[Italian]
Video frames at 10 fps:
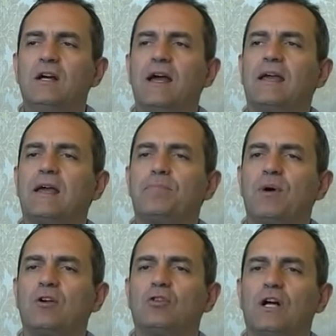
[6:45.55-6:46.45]
e che
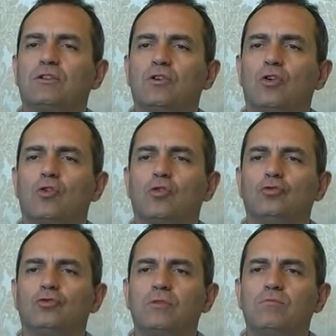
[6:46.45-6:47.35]
poi hanno dato il loro
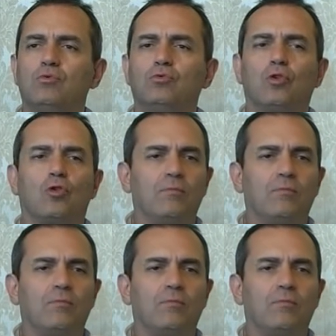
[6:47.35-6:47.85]
contributo,